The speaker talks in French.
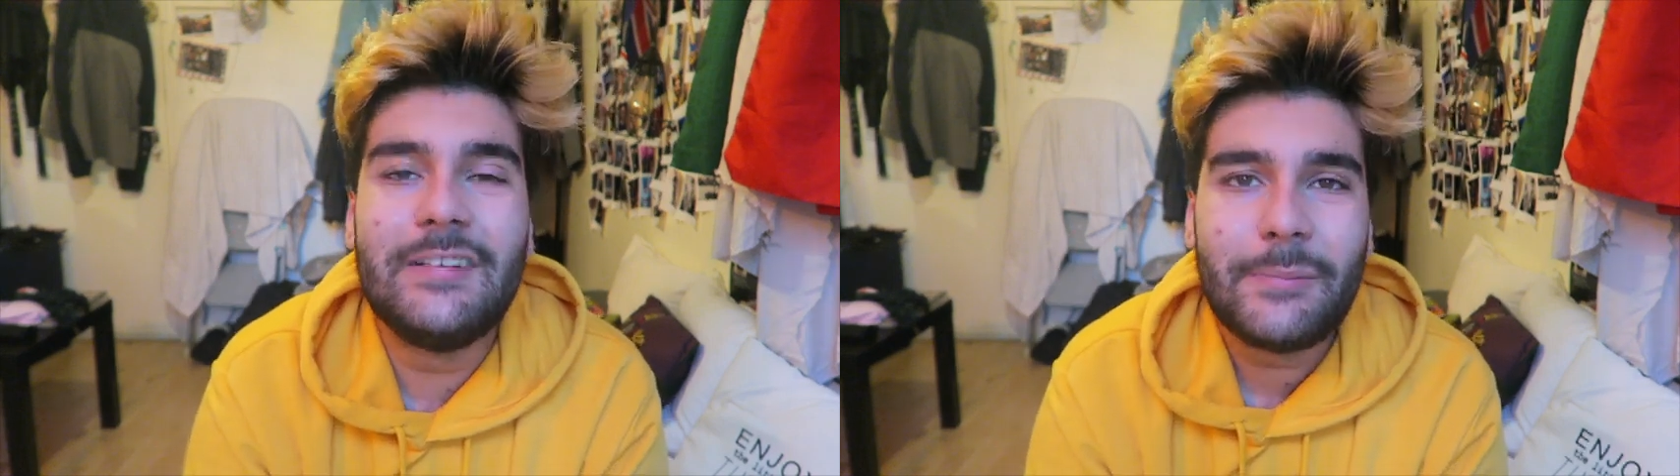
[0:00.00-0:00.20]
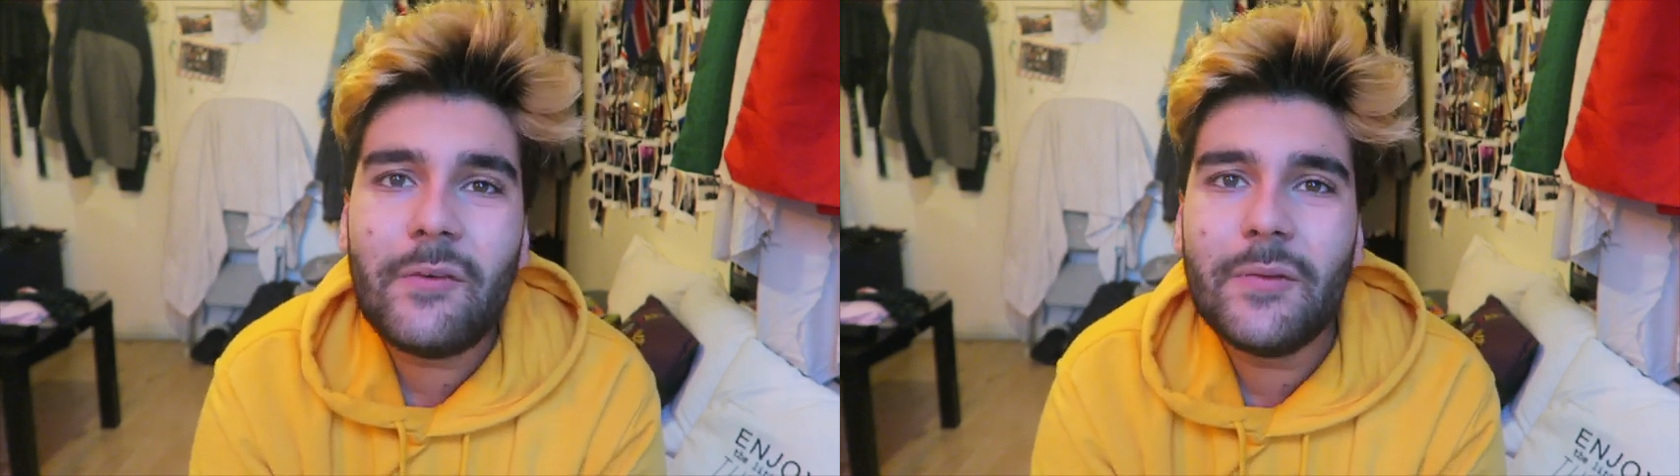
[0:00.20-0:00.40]

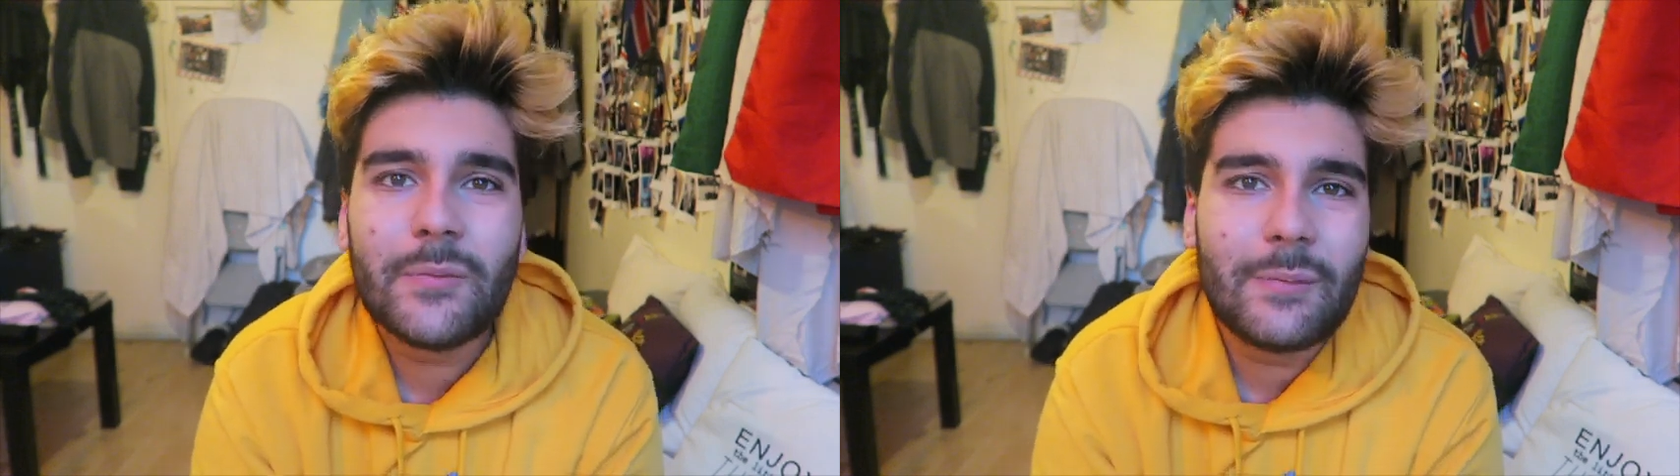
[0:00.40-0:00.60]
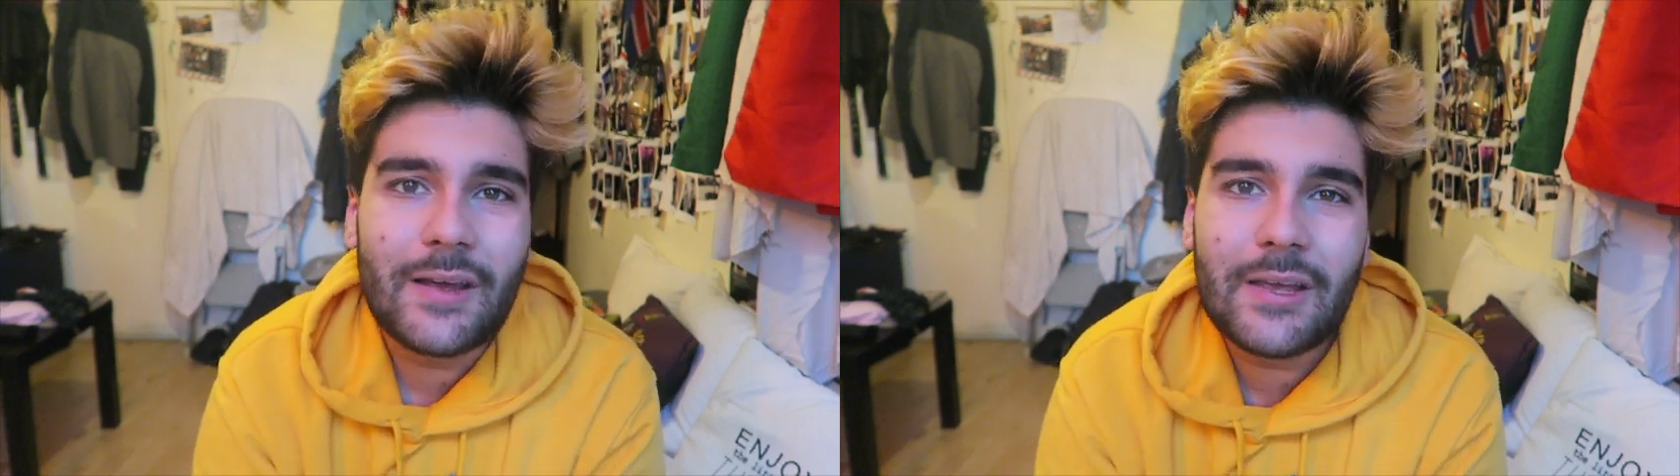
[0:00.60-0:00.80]
j'ai pas envie
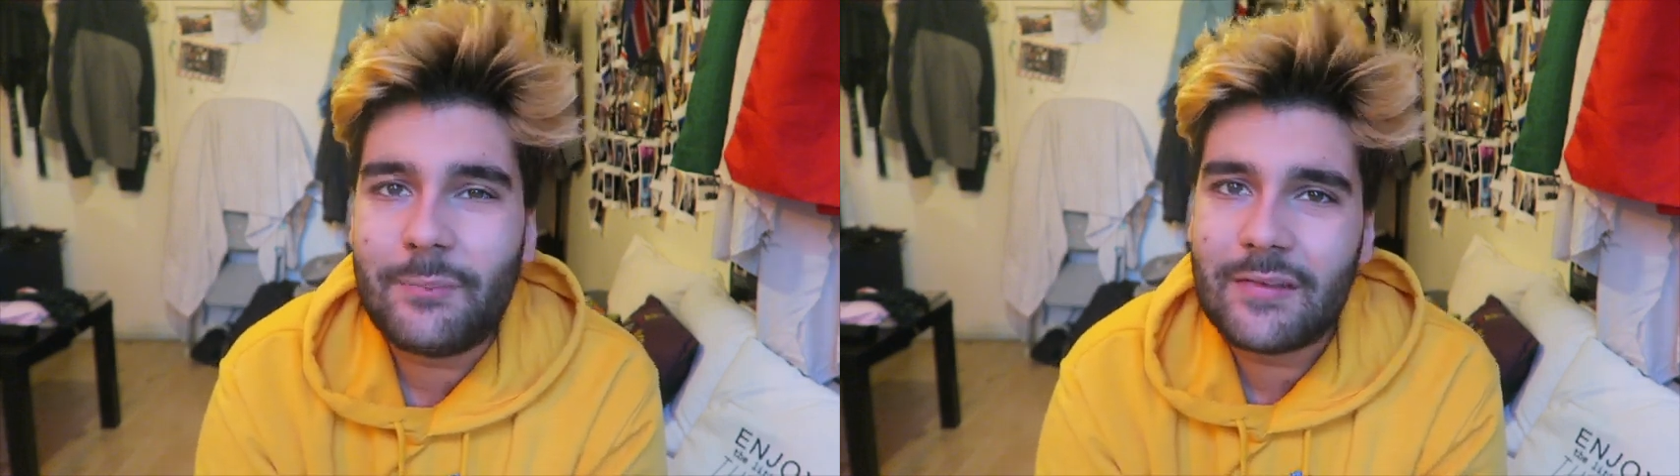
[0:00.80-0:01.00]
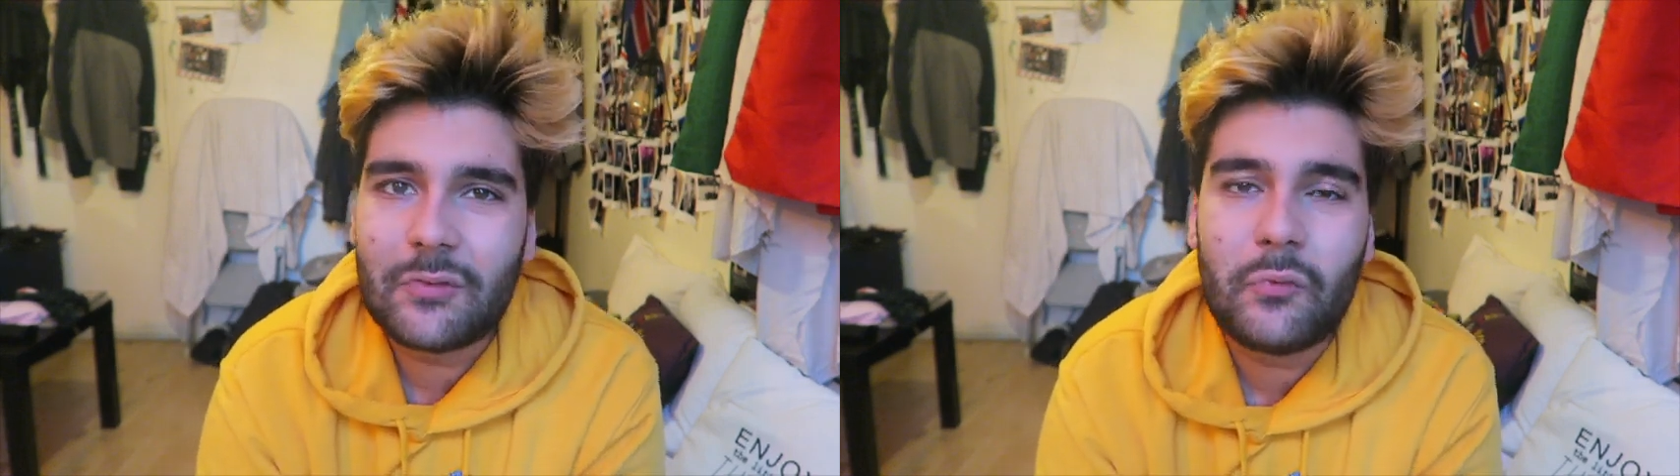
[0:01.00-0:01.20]
de me barrer
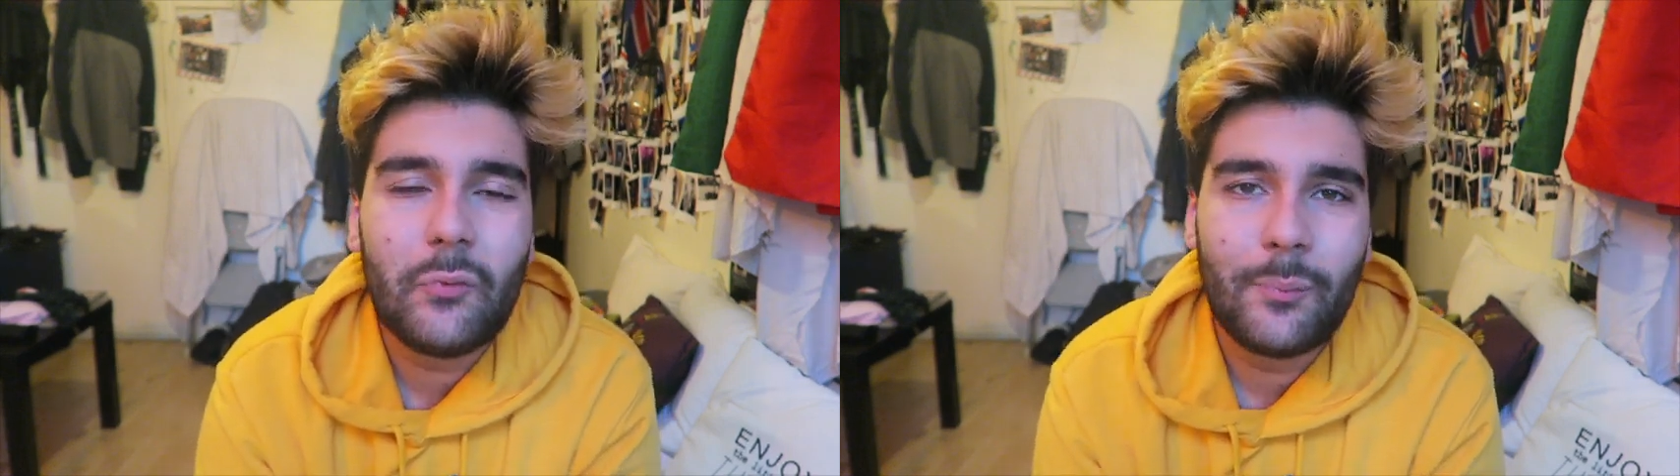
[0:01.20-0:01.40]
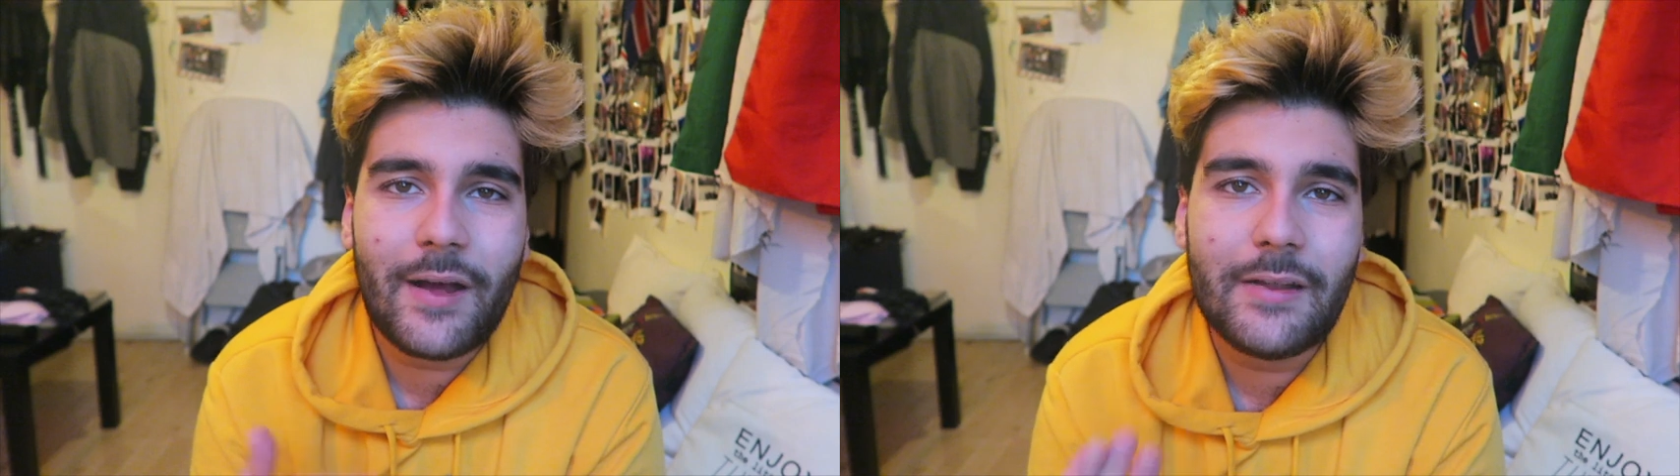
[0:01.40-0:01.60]
parce que
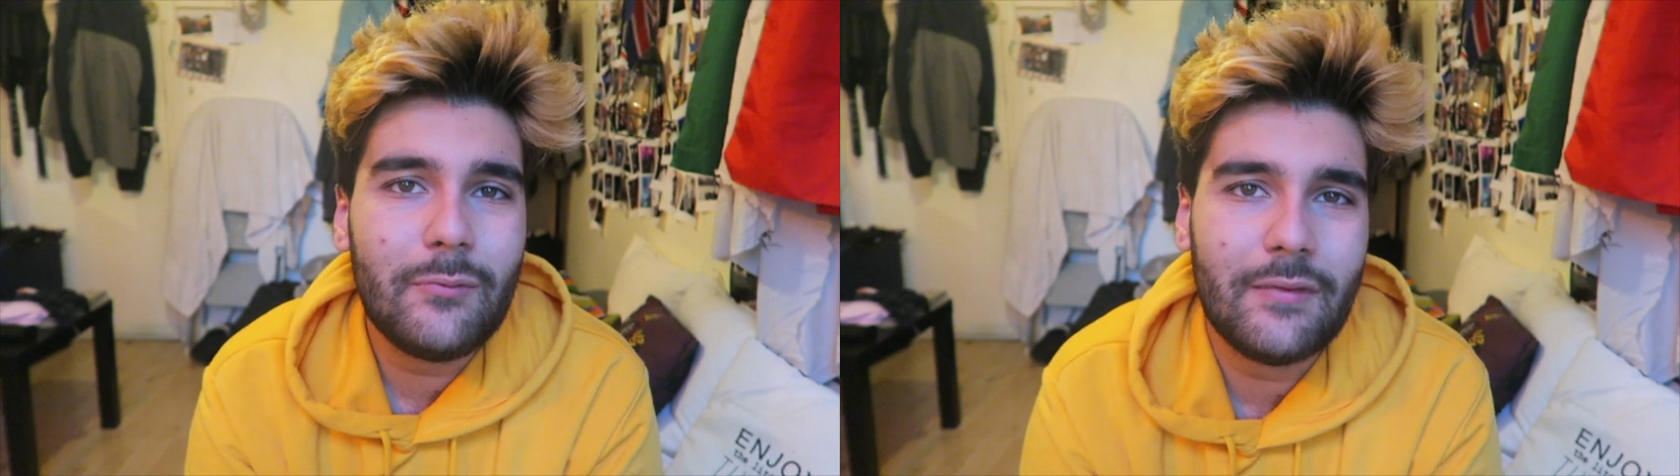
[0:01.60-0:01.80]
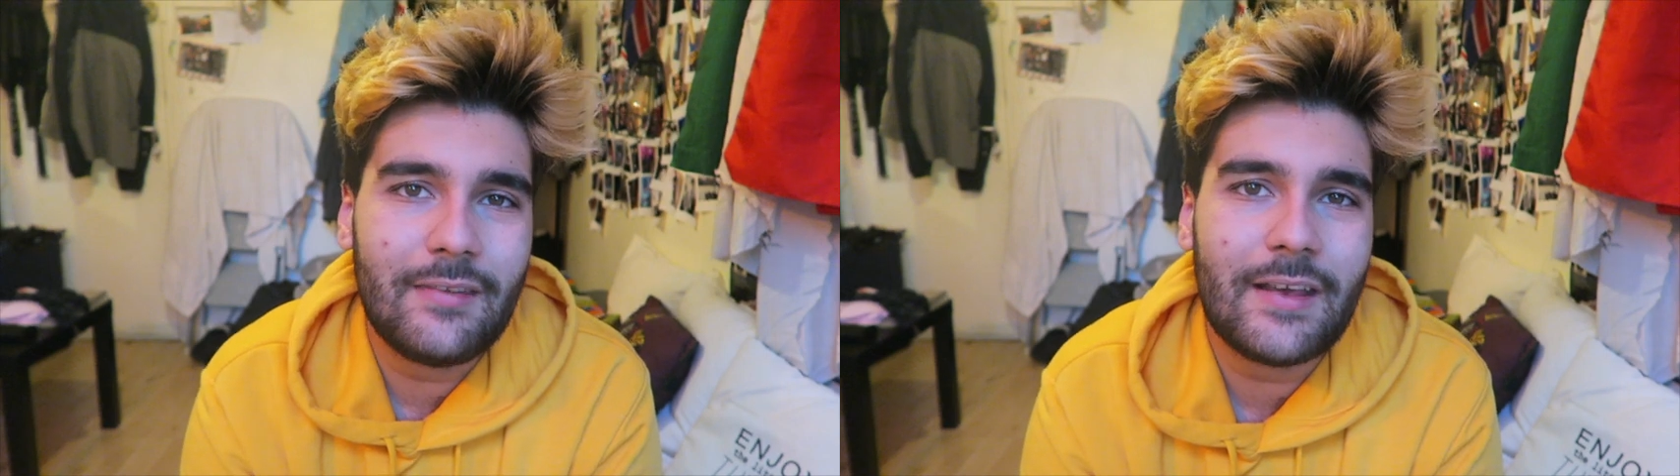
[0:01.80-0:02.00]
vous me parlez
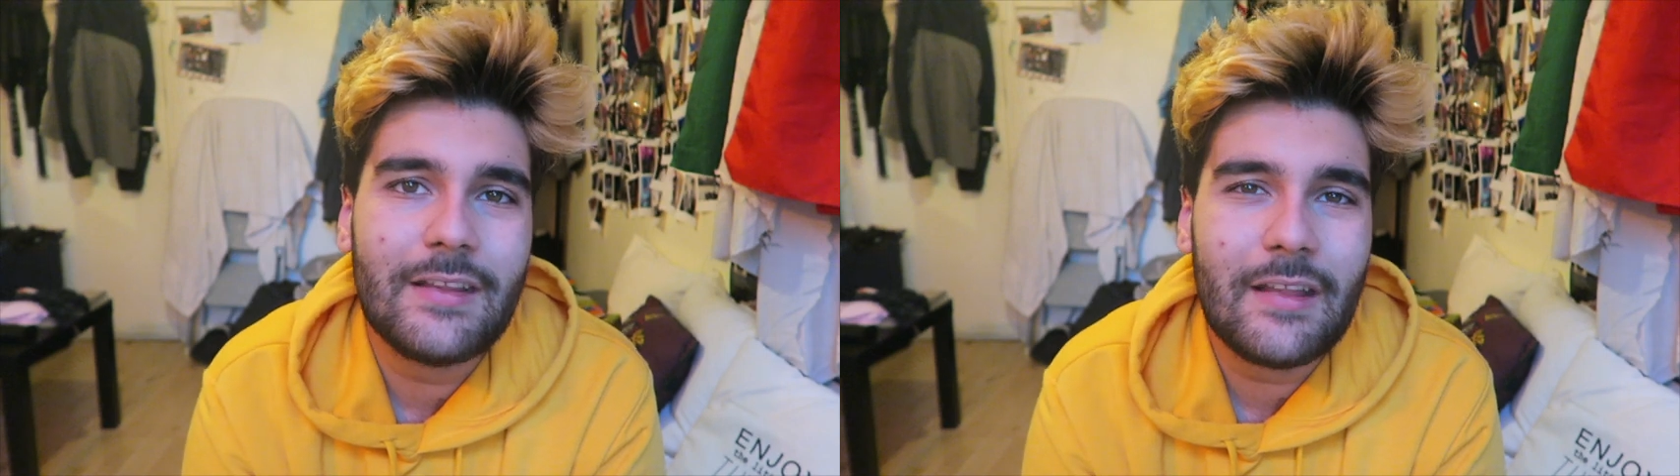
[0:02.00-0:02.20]
d'une série